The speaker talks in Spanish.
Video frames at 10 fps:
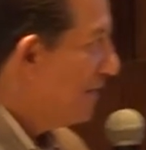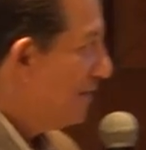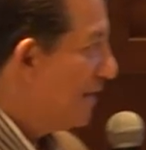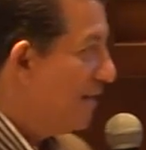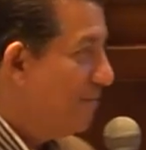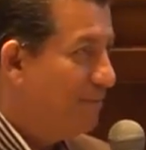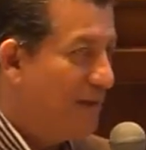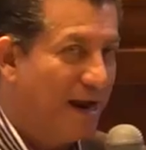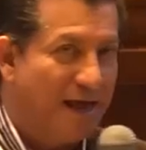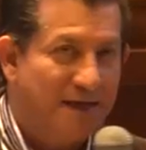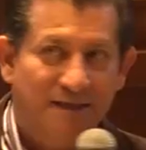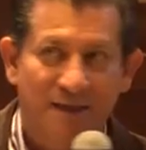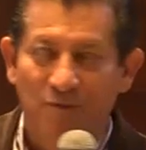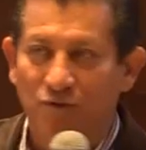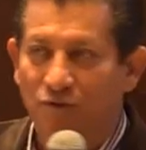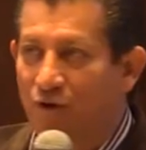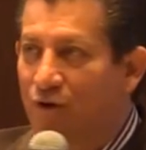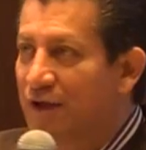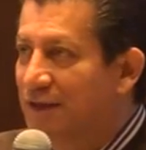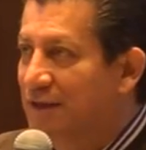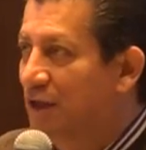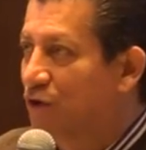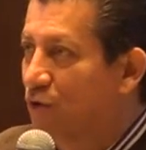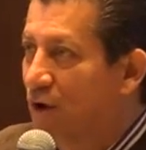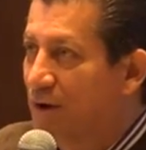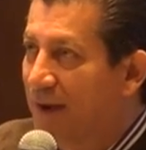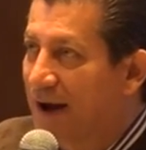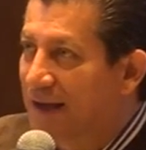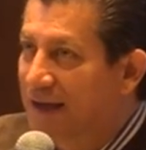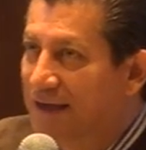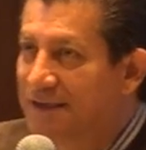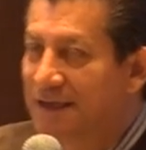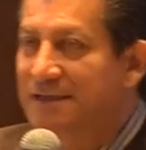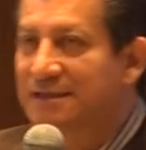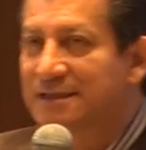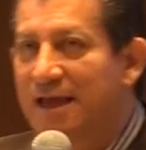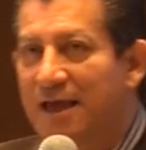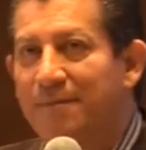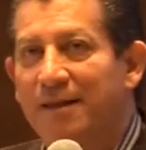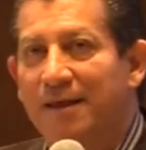limpiar a este mundo de todo el mal que existe,